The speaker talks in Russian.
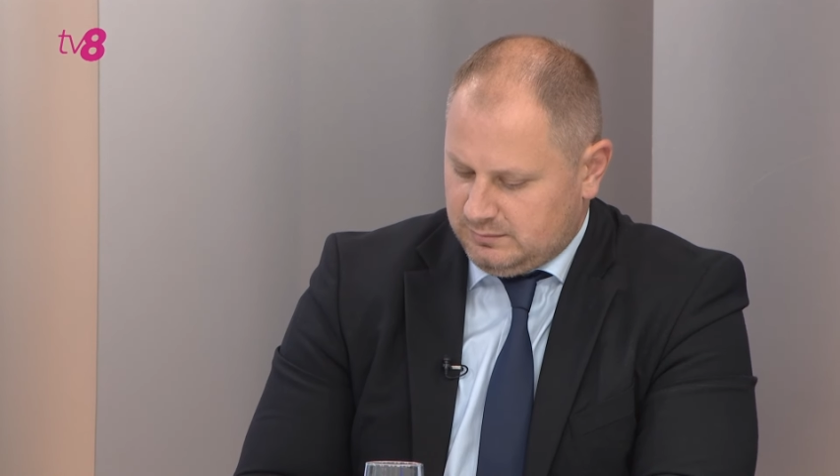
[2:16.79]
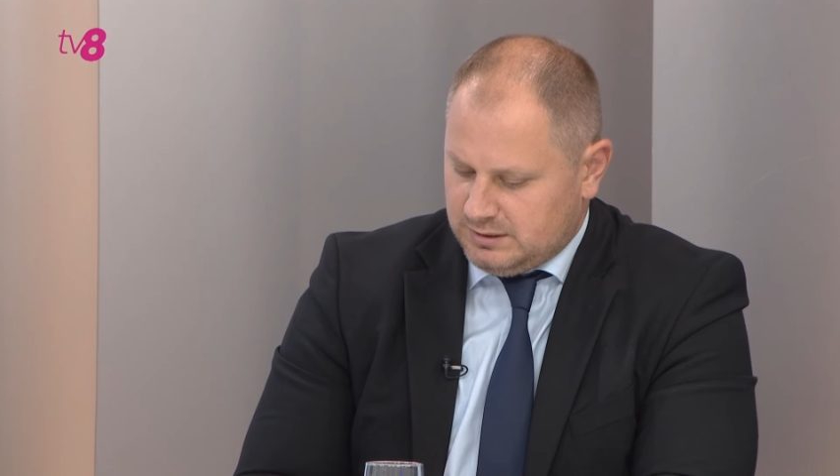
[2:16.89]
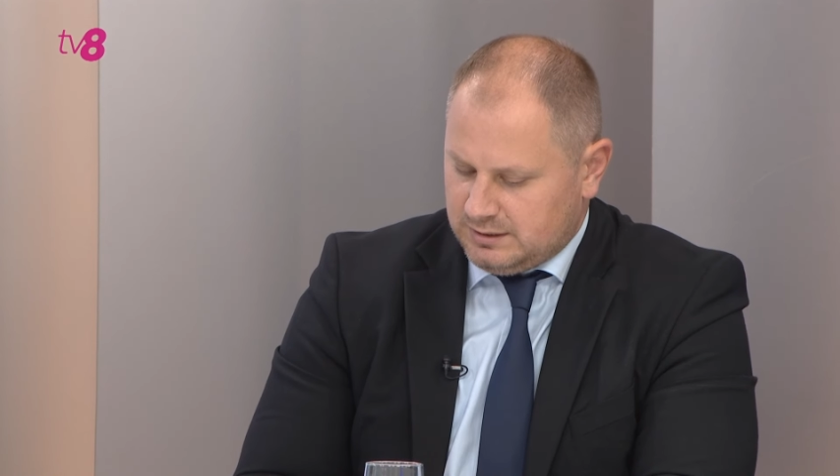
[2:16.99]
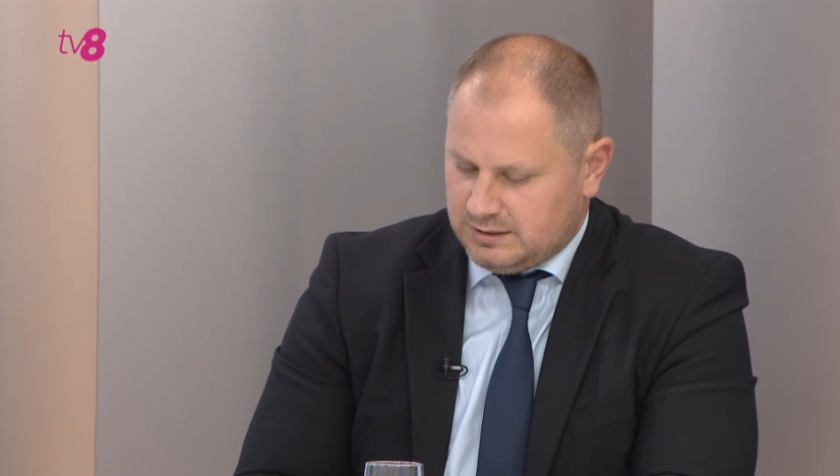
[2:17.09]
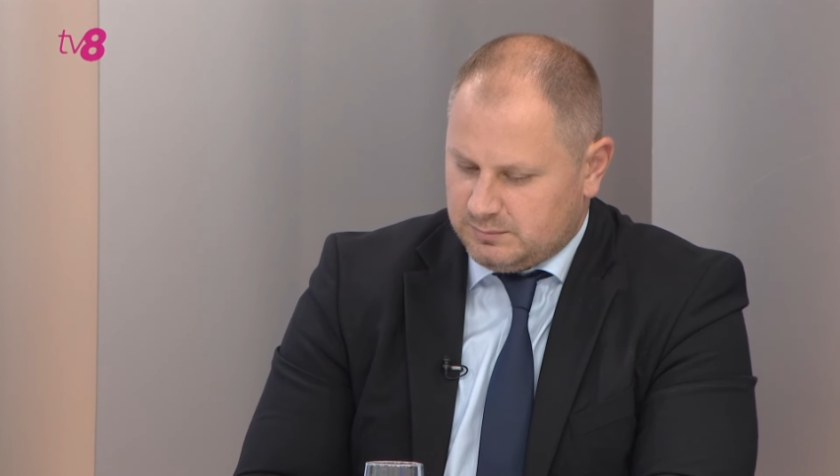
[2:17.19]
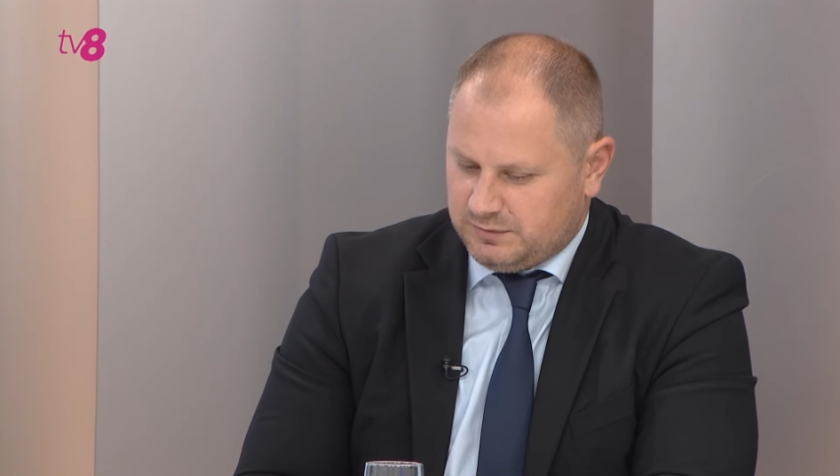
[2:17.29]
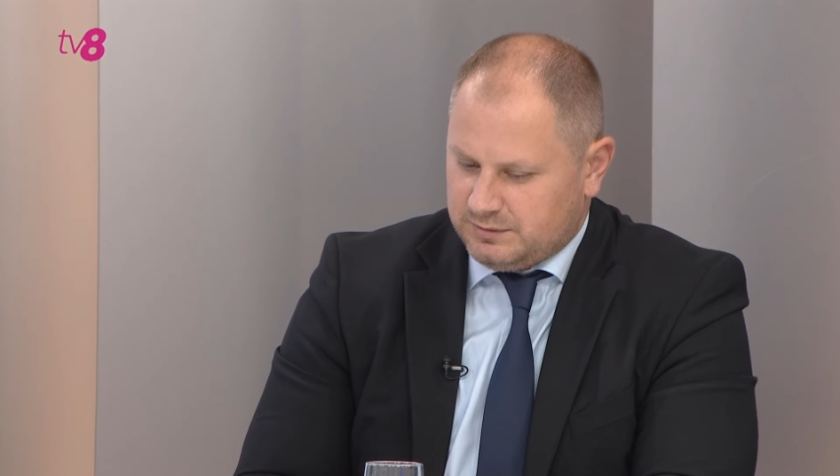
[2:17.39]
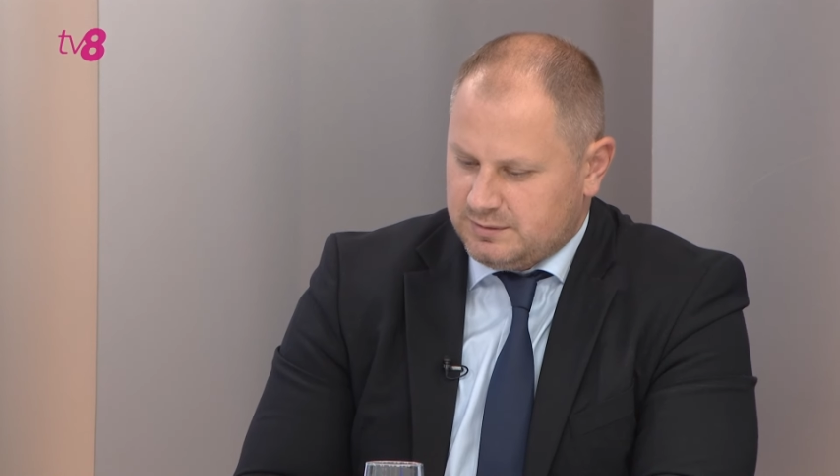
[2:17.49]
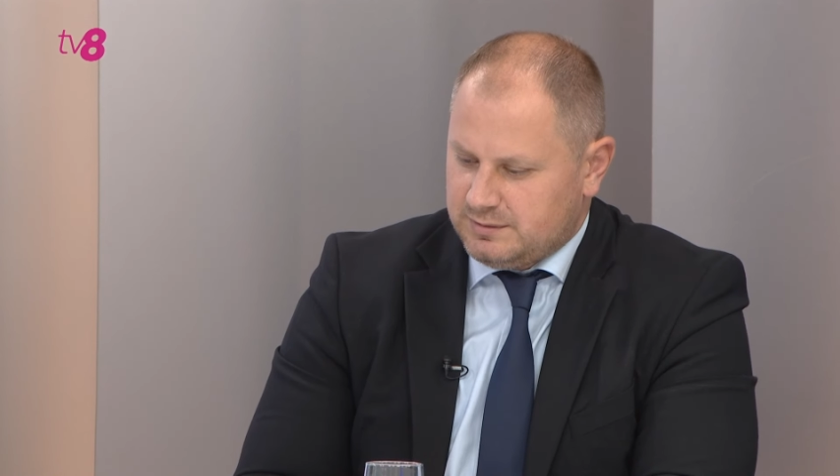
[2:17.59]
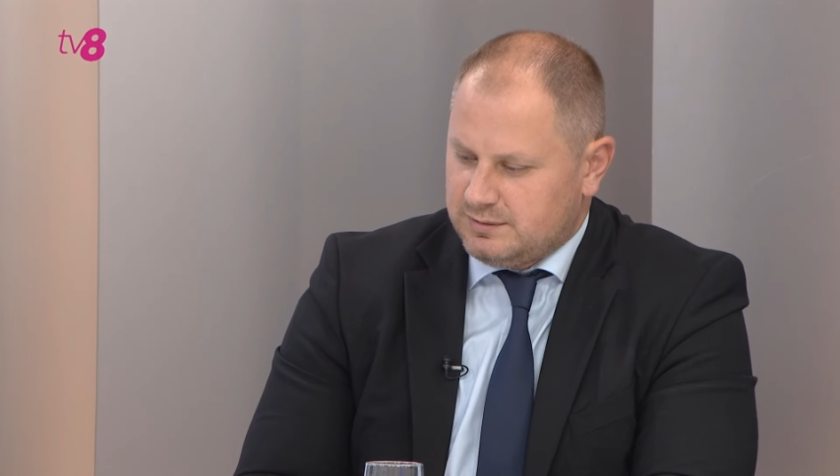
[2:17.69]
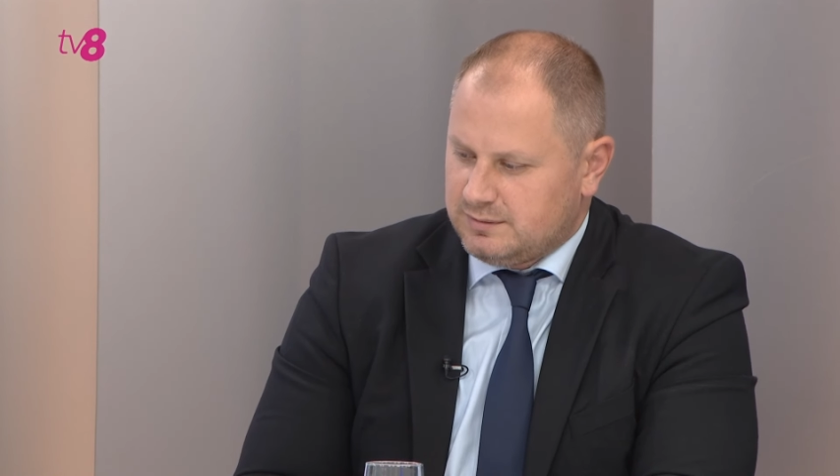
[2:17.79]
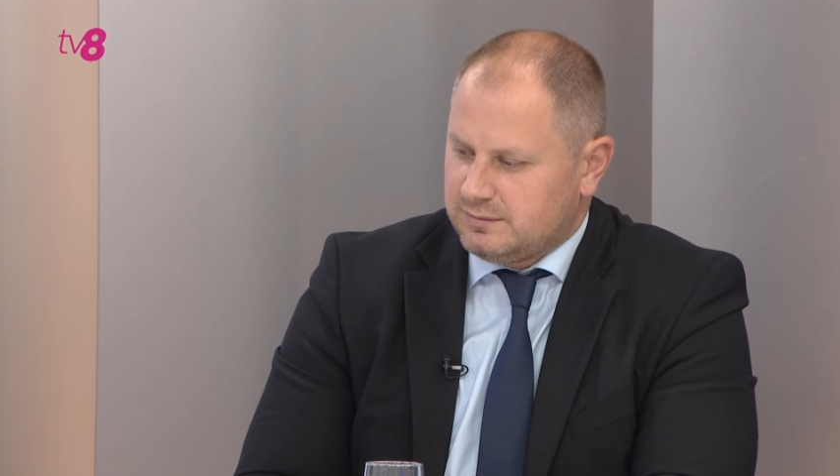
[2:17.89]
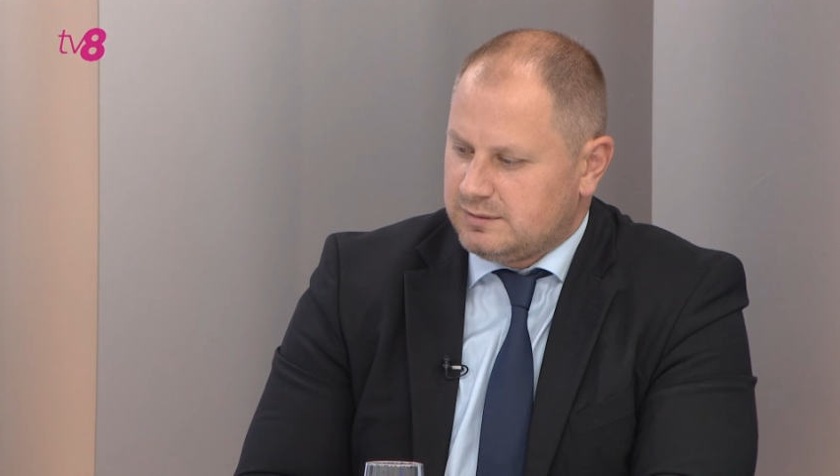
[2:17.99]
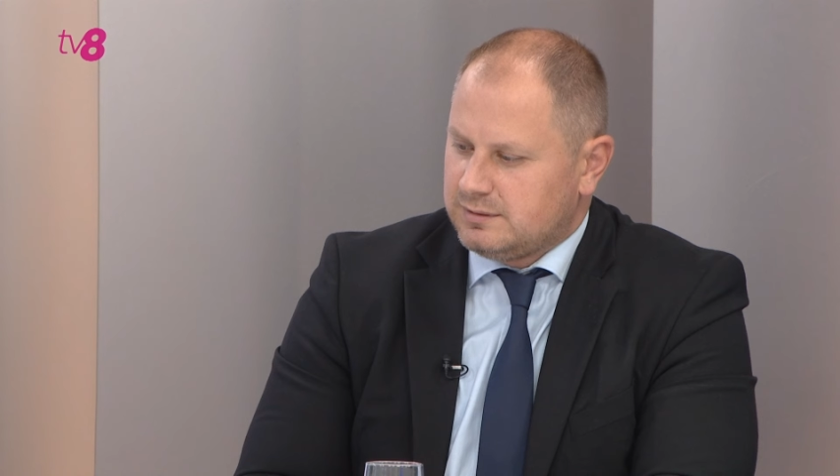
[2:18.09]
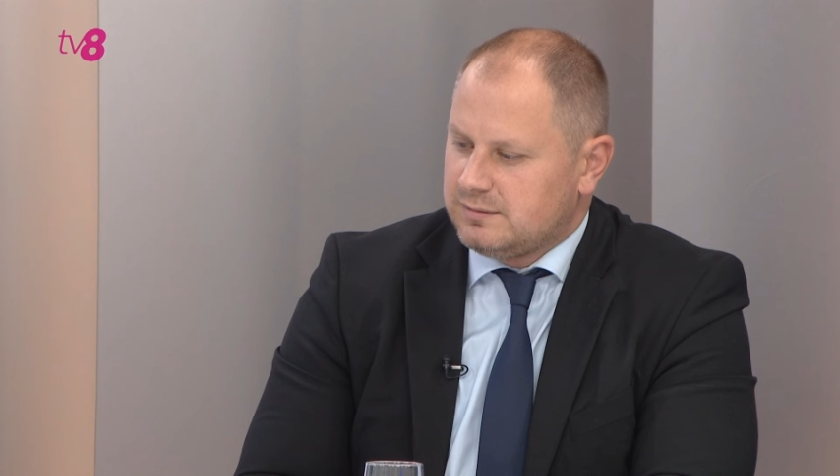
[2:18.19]
богам
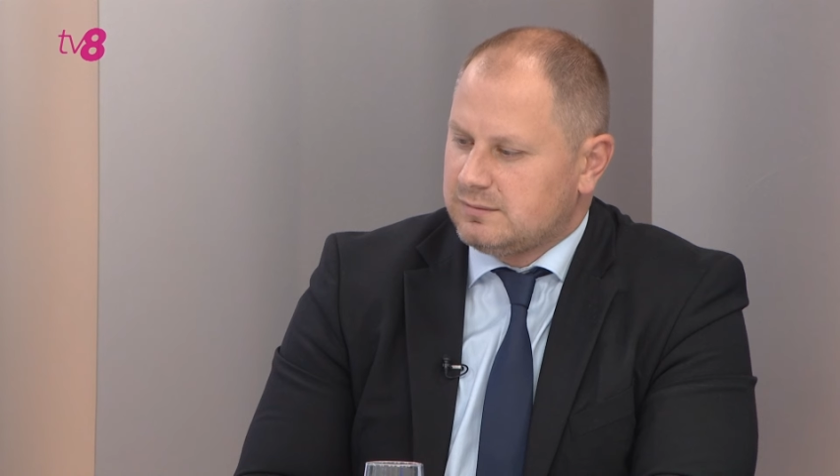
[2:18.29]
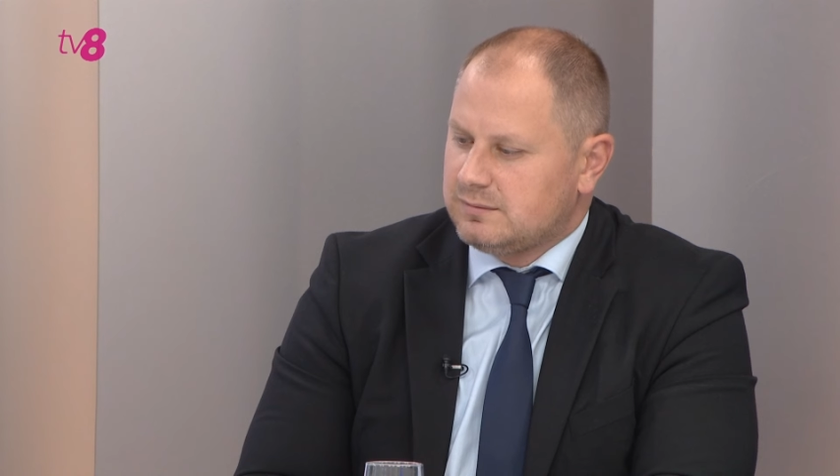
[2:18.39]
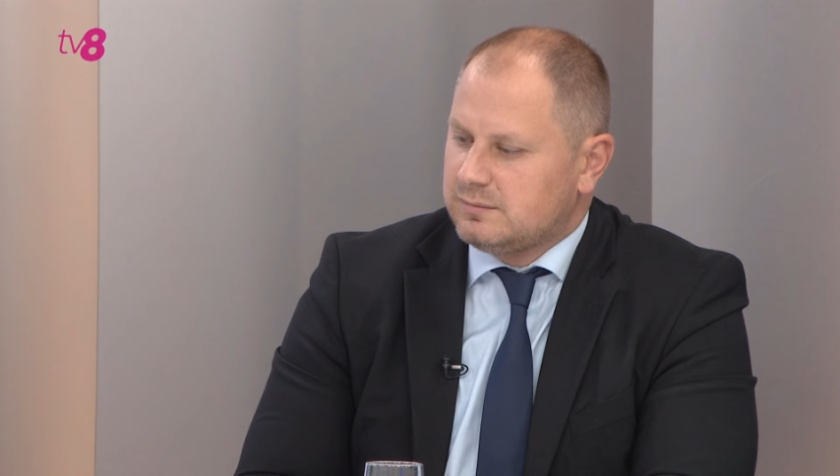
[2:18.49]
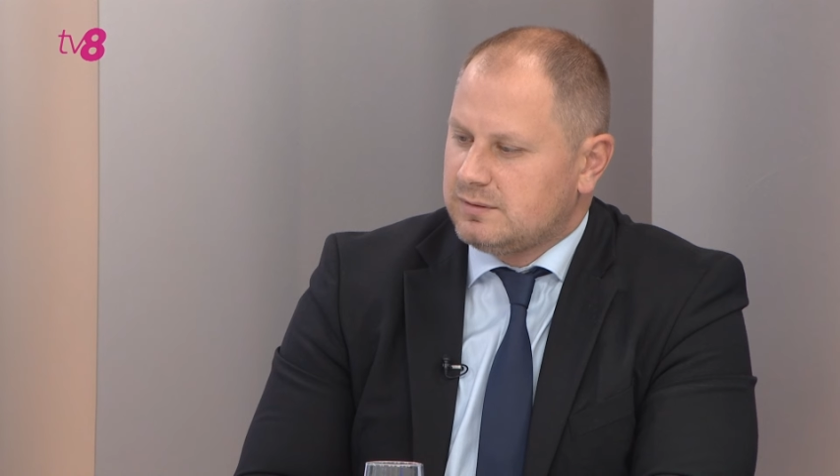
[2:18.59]
финансировали э,